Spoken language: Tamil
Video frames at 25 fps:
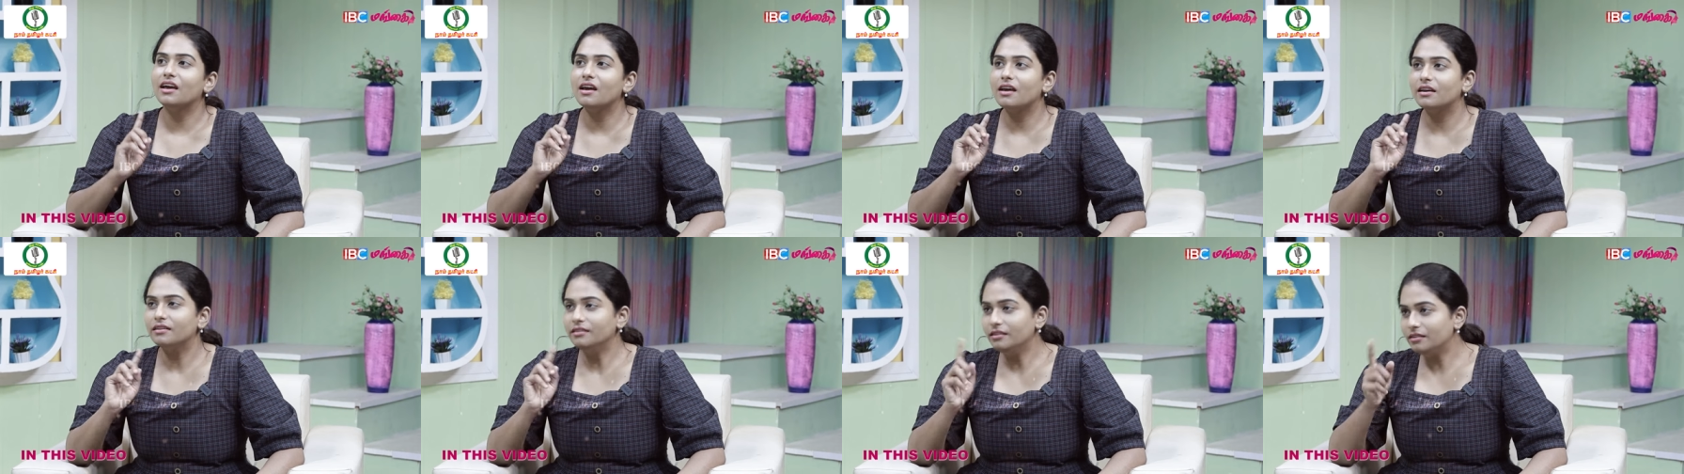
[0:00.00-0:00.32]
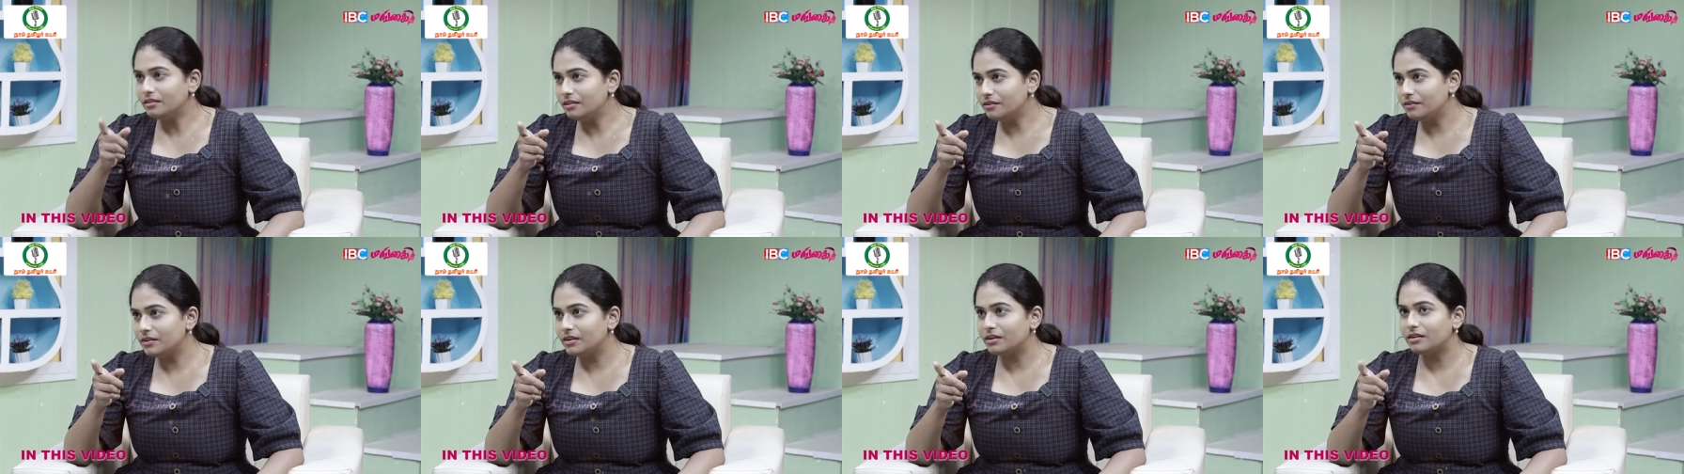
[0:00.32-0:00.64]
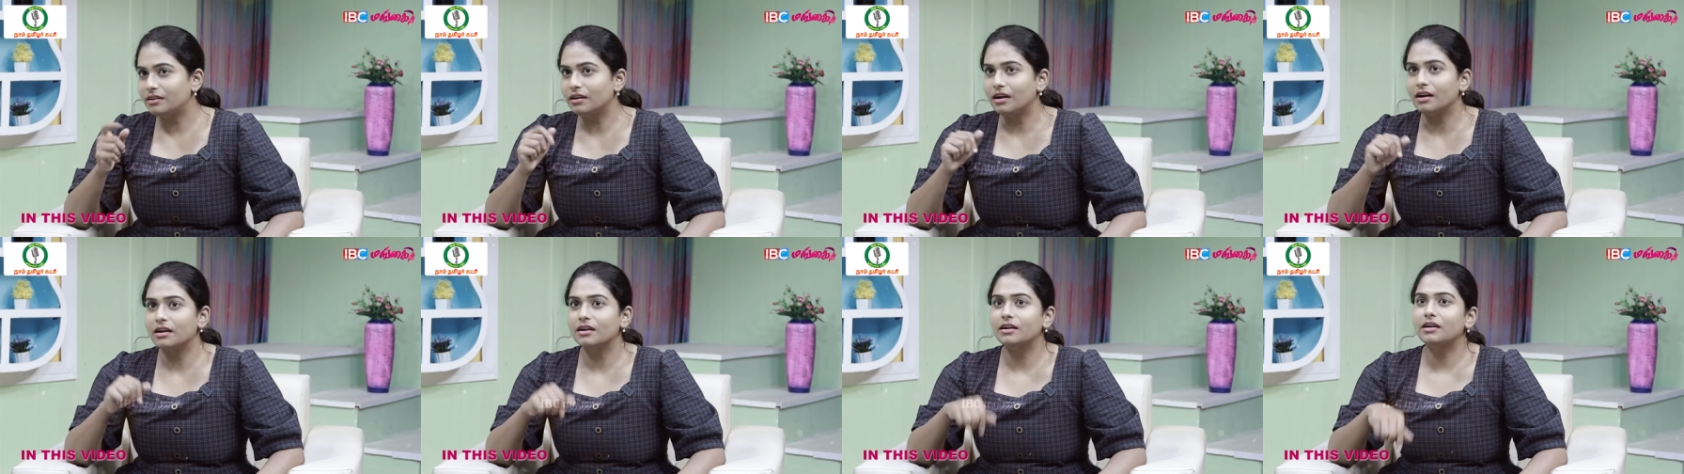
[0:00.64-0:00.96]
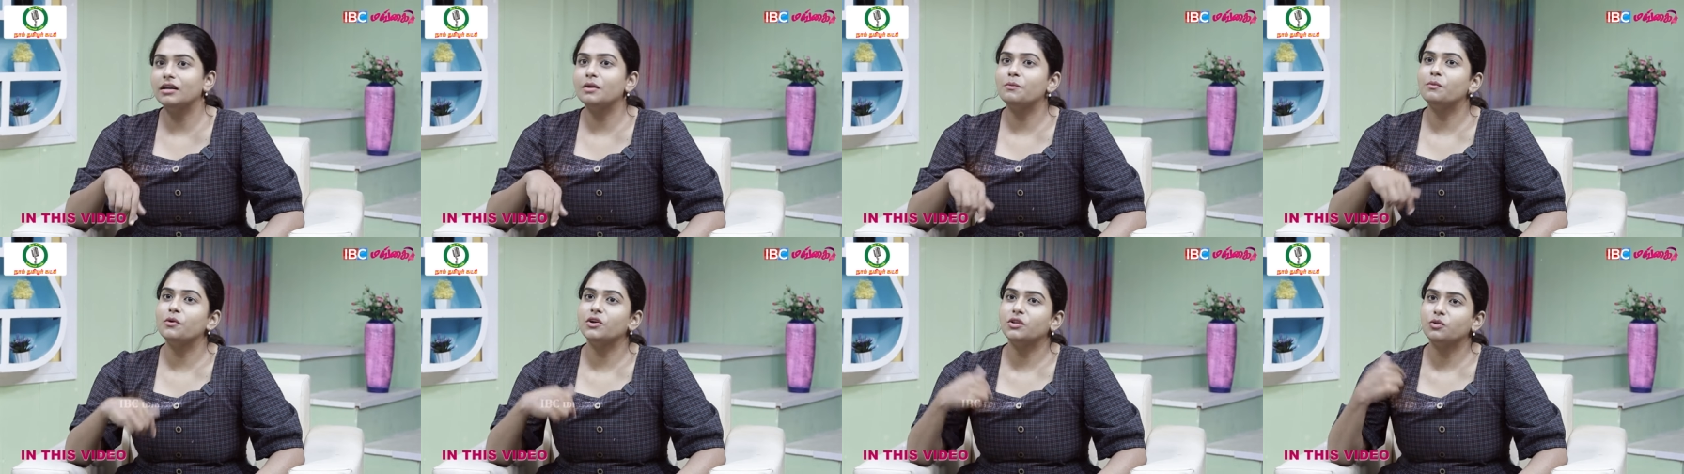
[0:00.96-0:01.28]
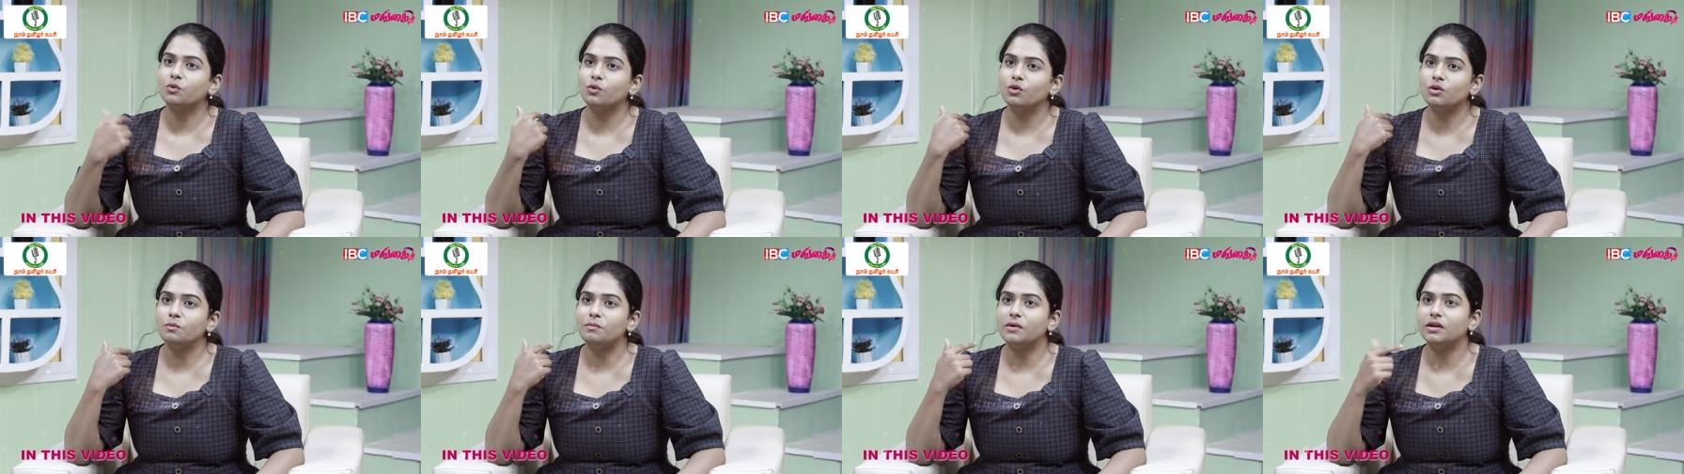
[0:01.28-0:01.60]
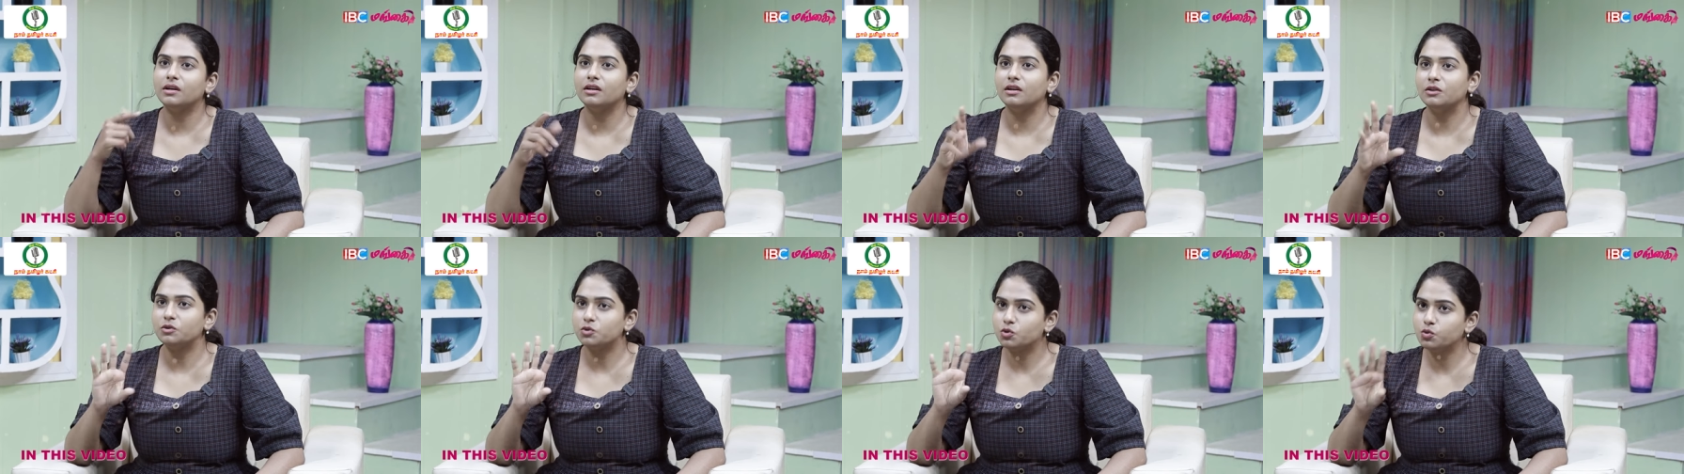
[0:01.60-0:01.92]
எங்கள் எதிர்த்து வீட்டு அங்கிளை போய் தோல்
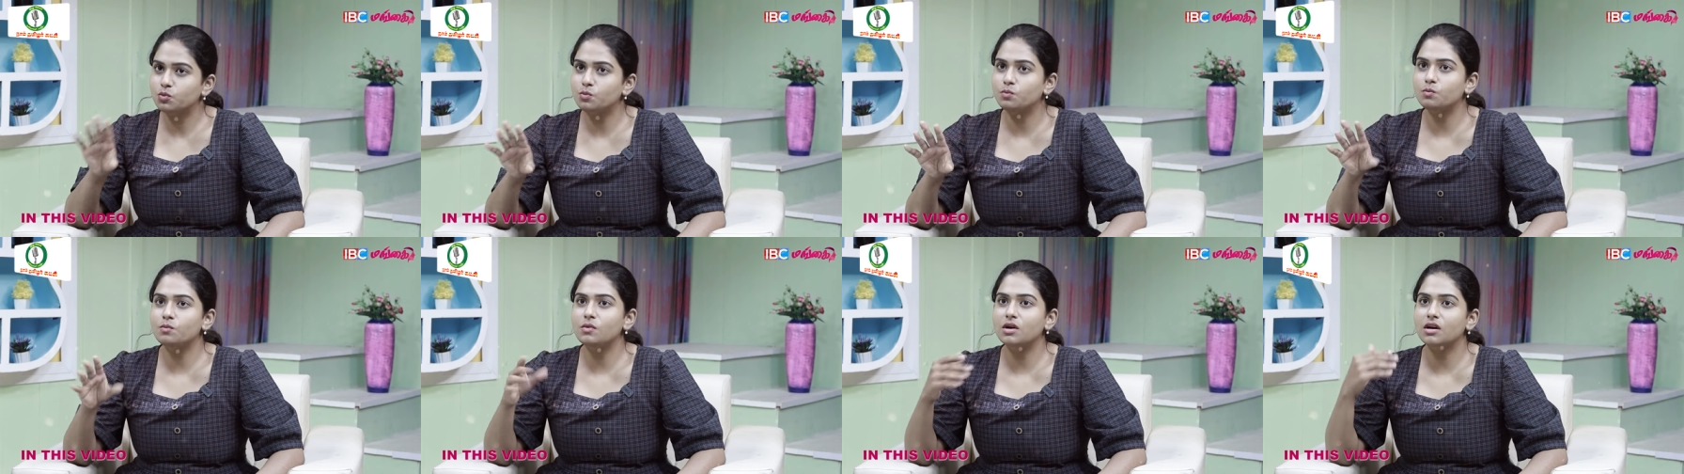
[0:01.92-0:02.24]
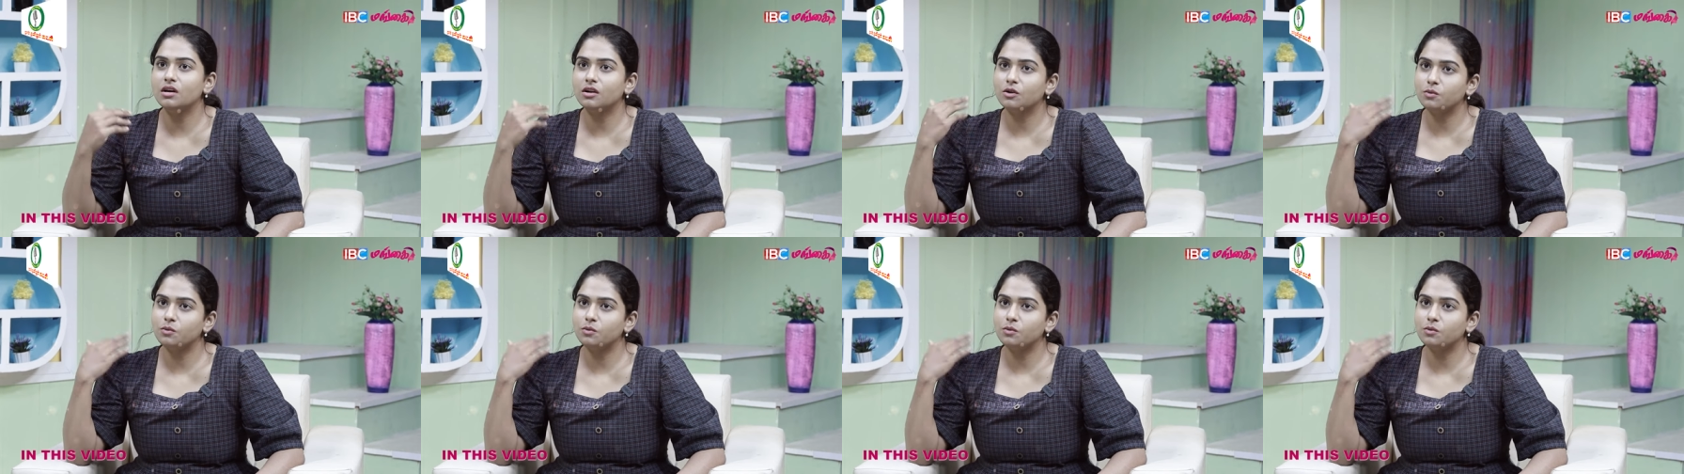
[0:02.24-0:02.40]
பட்டையில் சும்மா